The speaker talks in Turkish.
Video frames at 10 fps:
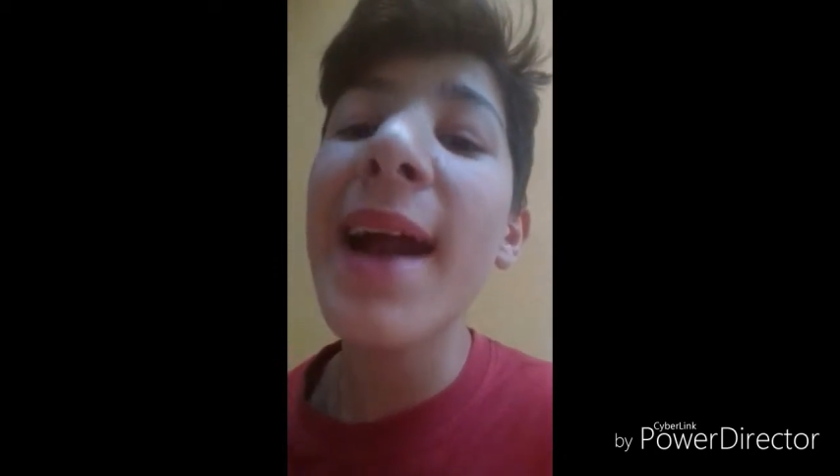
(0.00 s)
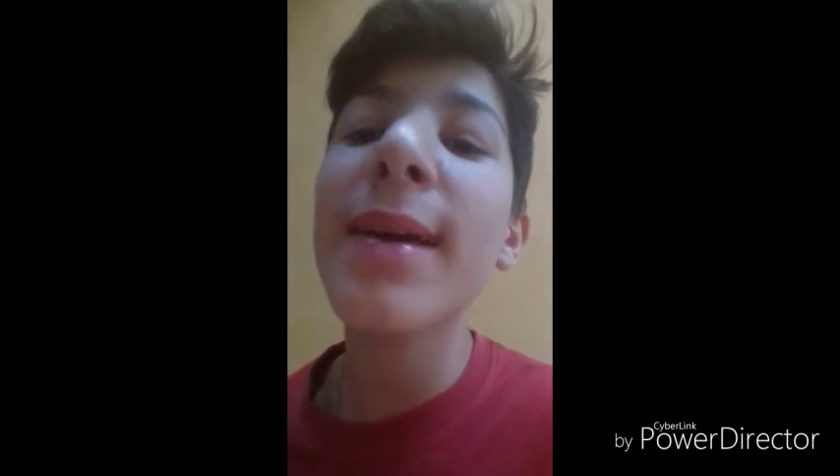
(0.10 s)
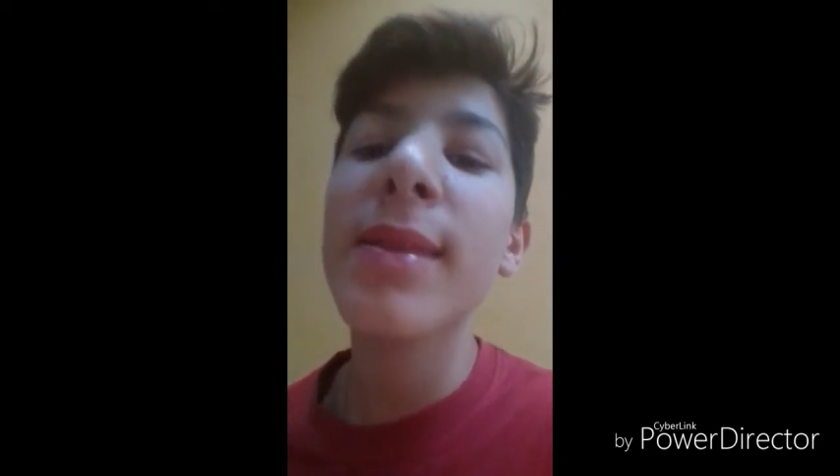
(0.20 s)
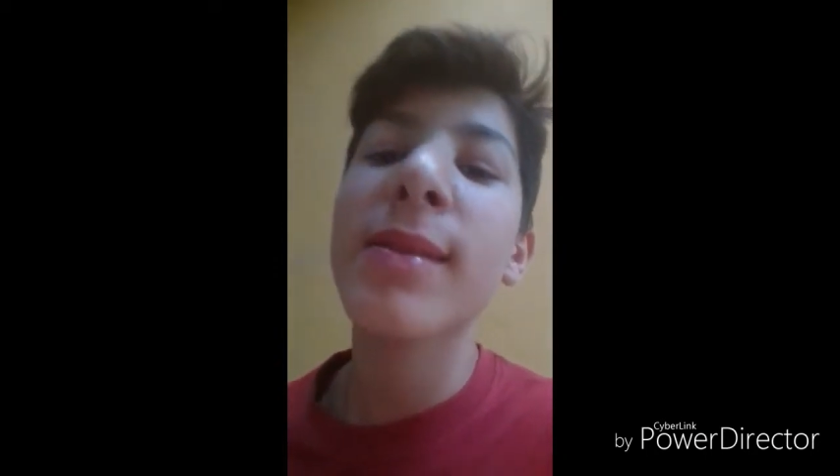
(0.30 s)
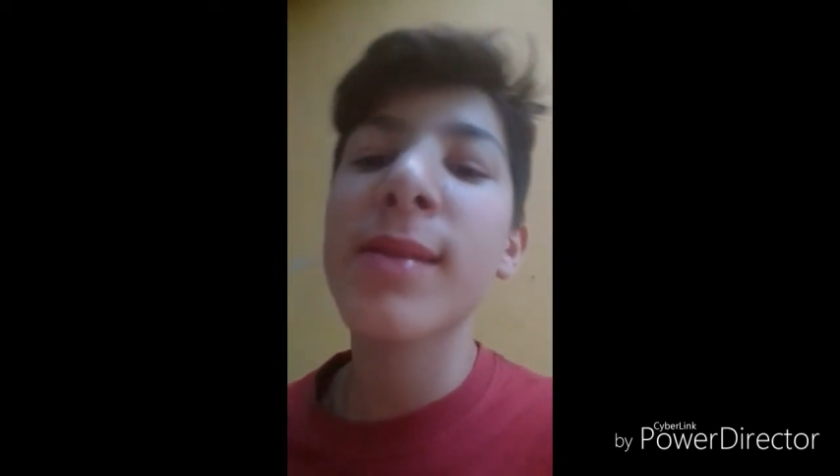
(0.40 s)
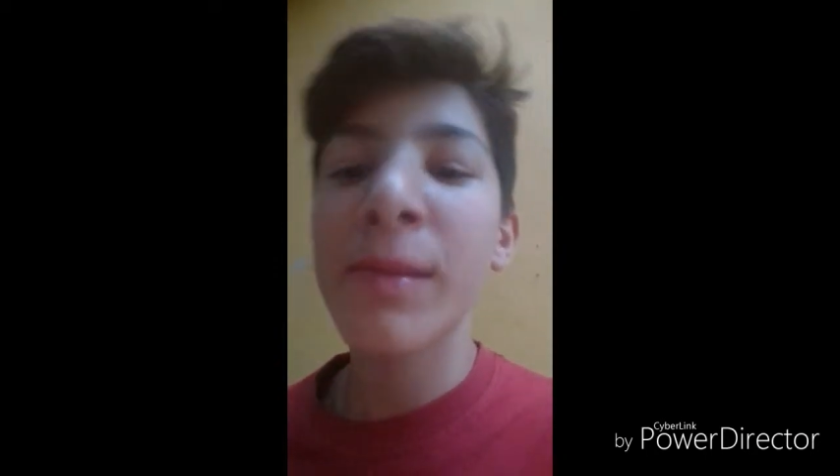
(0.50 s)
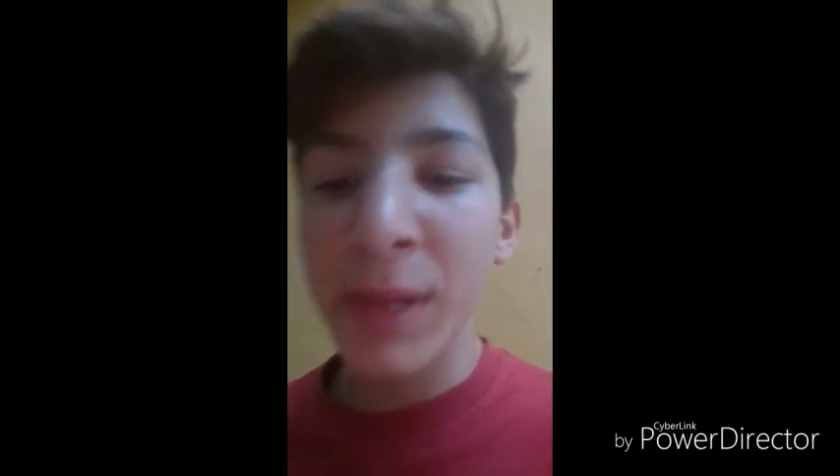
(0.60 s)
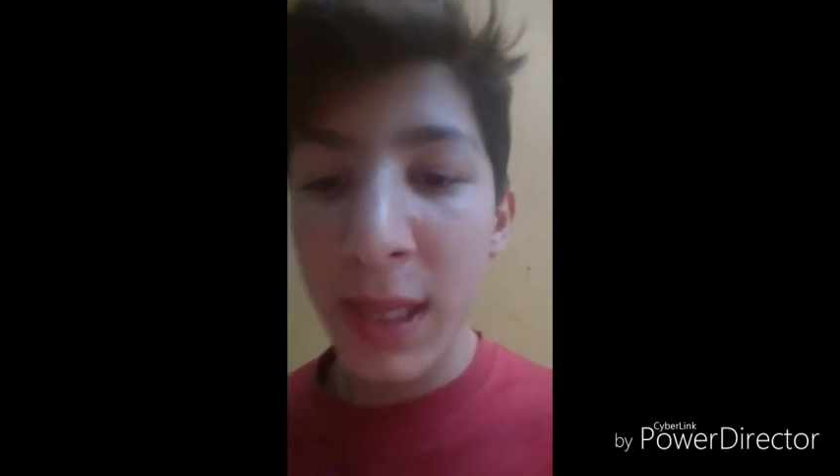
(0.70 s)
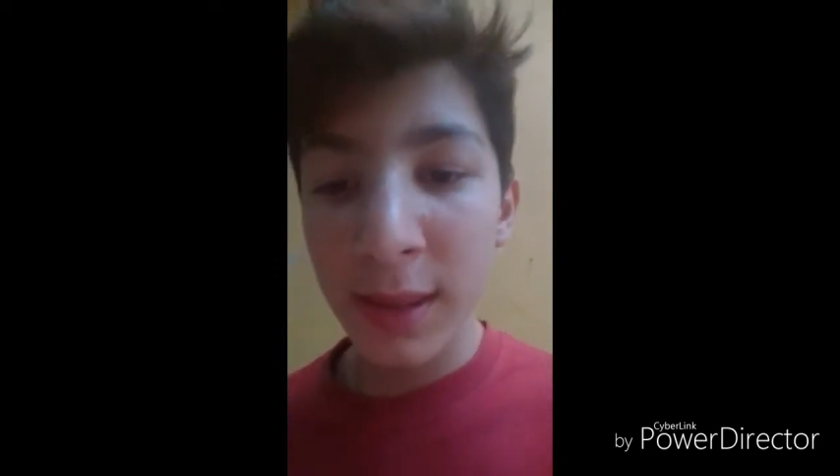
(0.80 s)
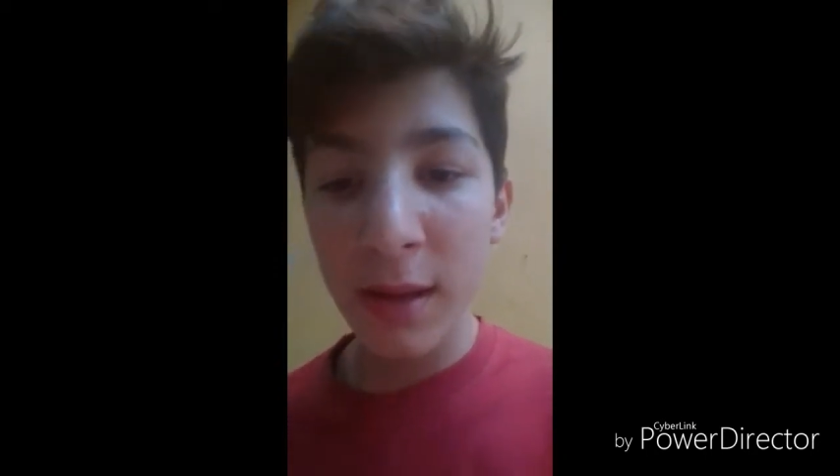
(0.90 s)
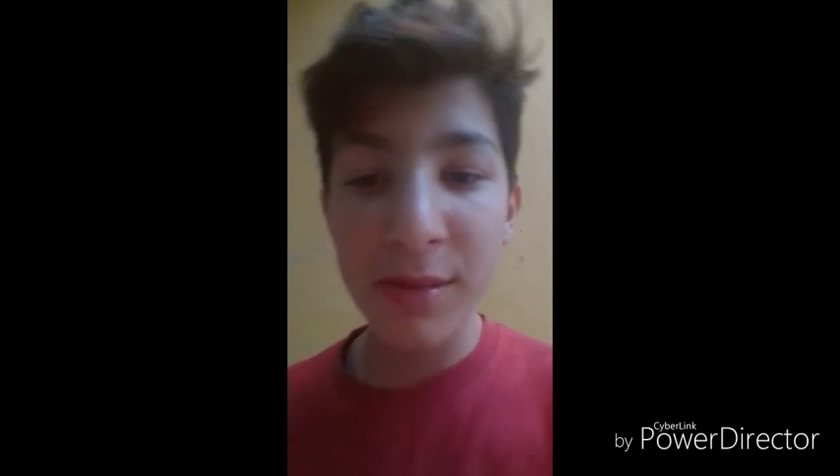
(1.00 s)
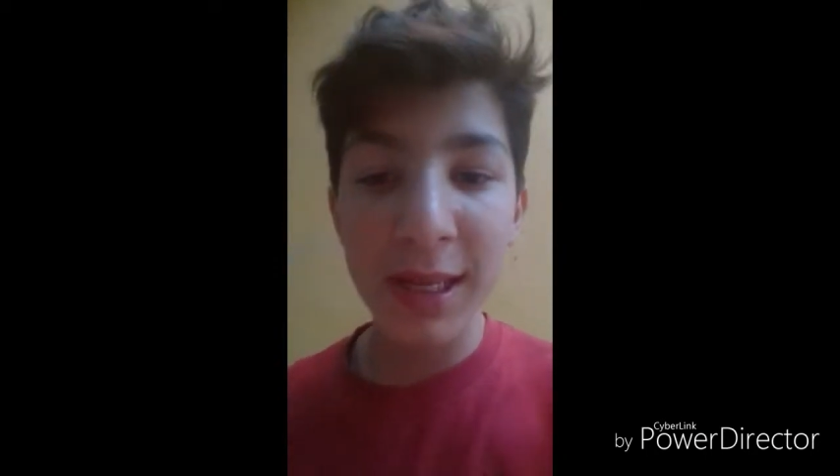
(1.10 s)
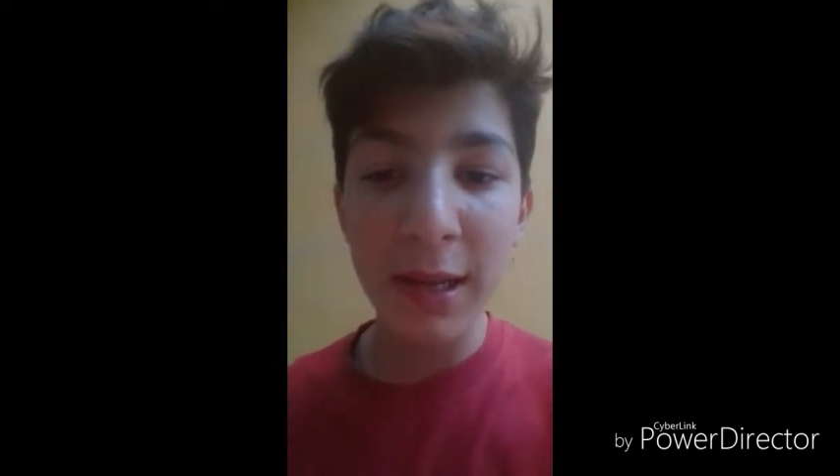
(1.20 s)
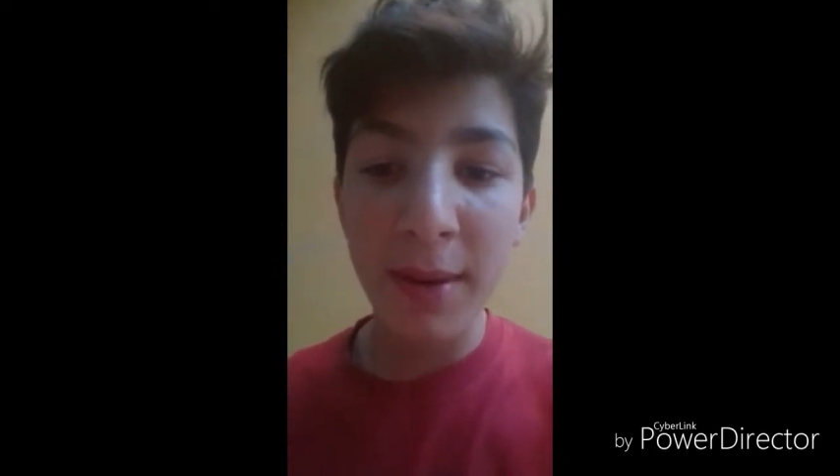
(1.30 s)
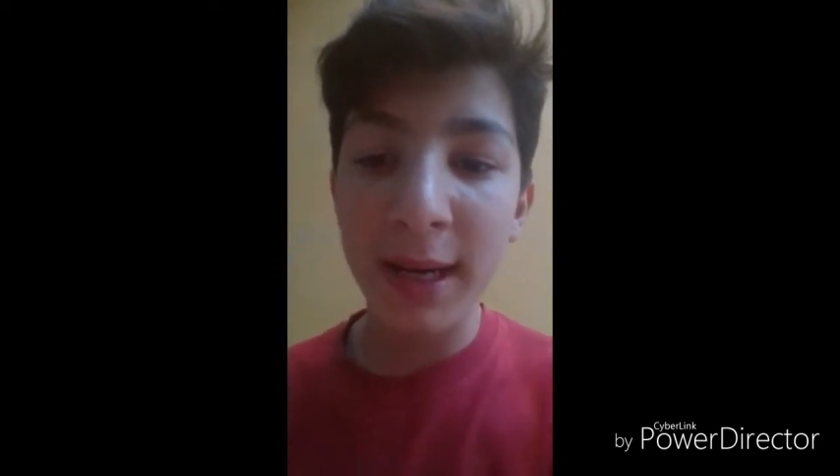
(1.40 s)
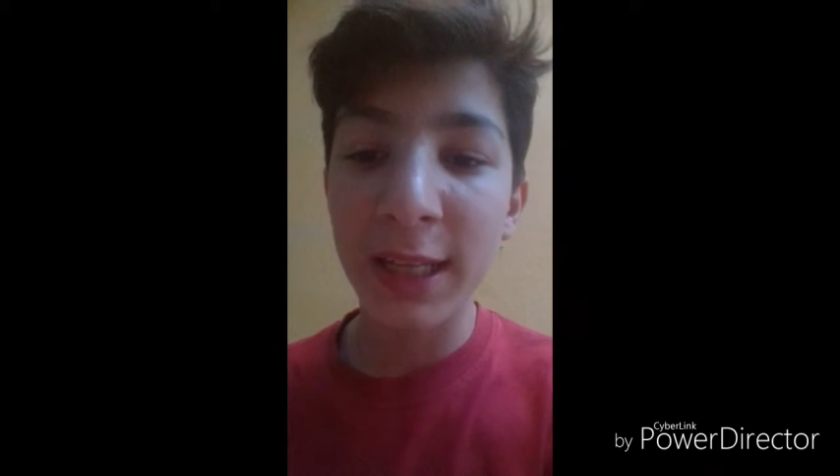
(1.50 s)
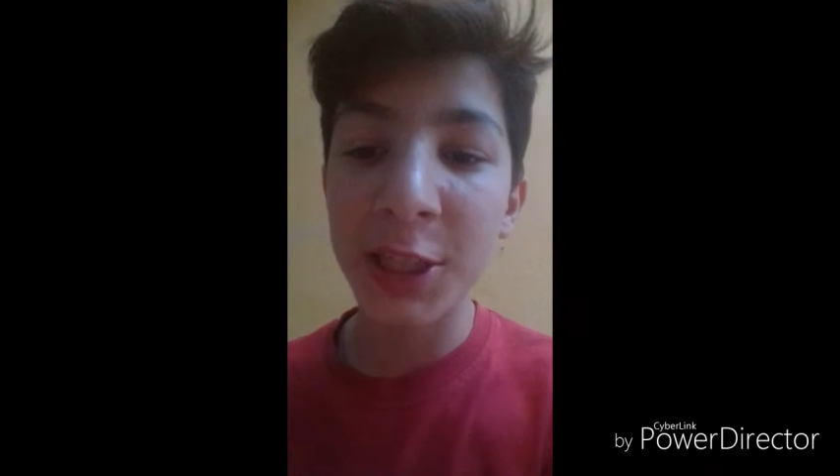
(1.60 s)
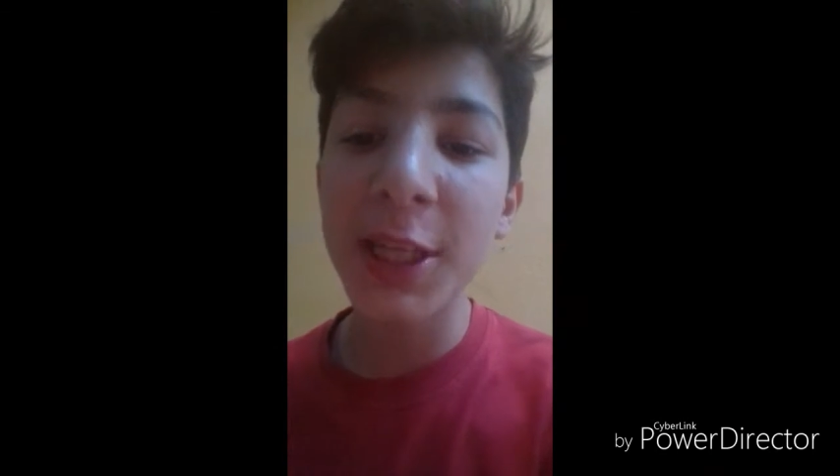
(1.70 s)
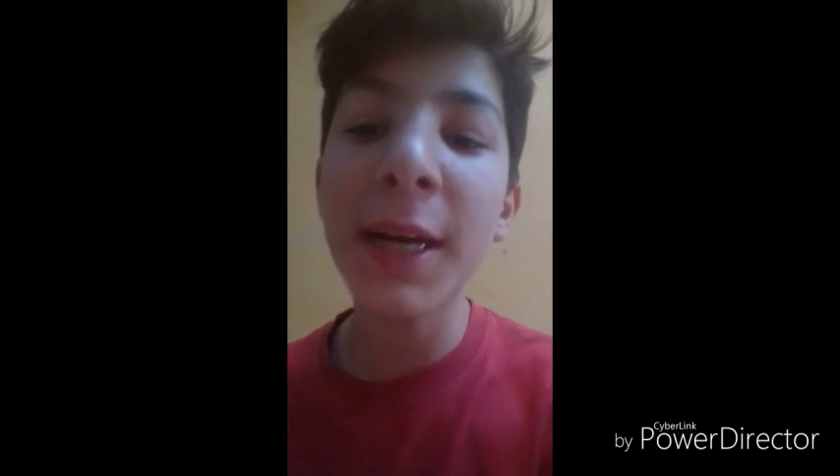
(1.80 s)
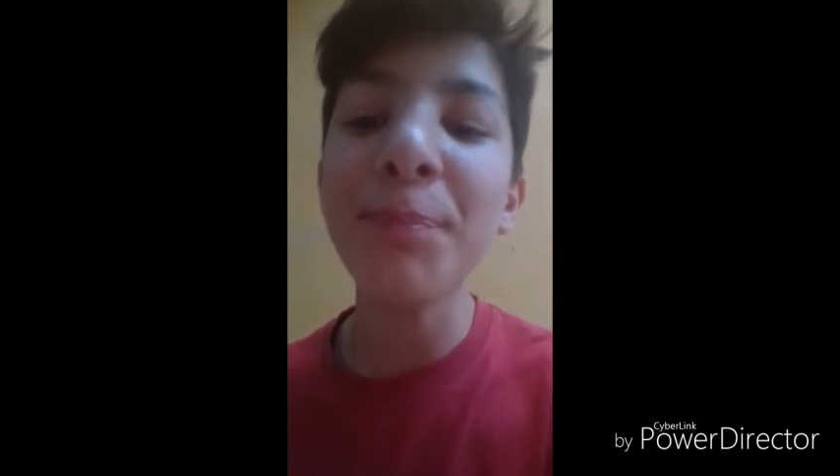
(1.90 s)
Herkesin izlemesini tavsiye ederim
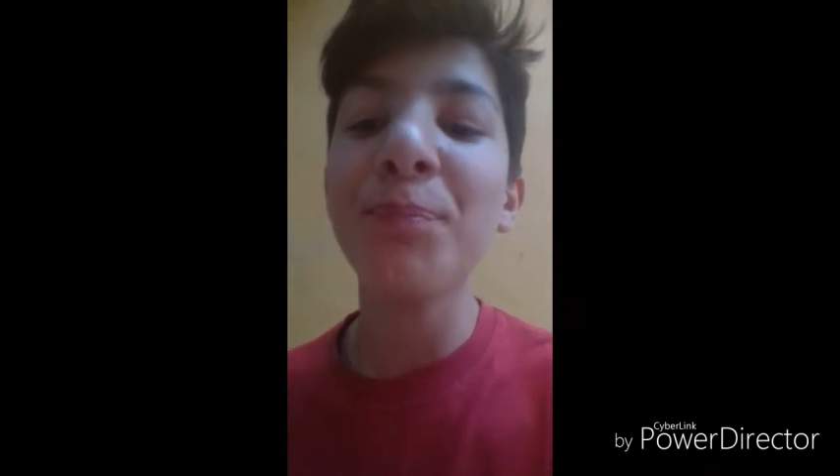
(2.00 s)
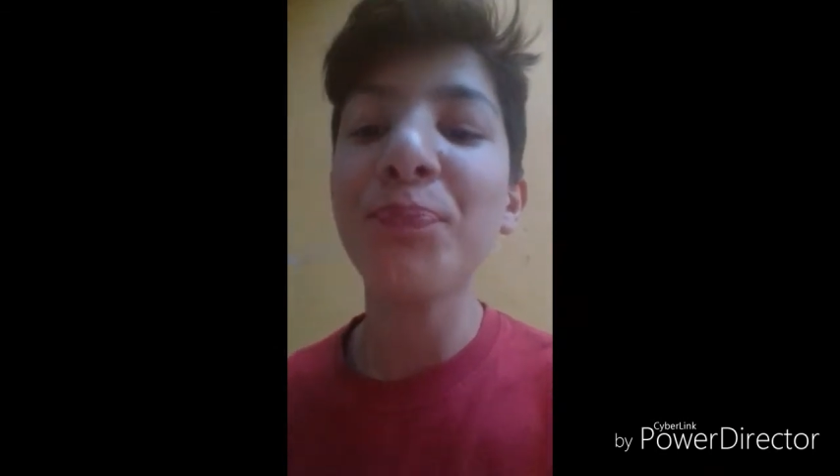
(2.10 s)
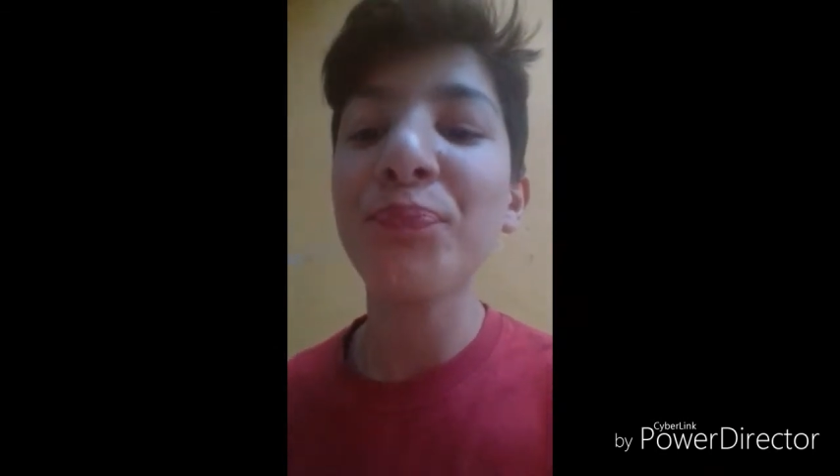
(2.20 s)
arkadaşlar.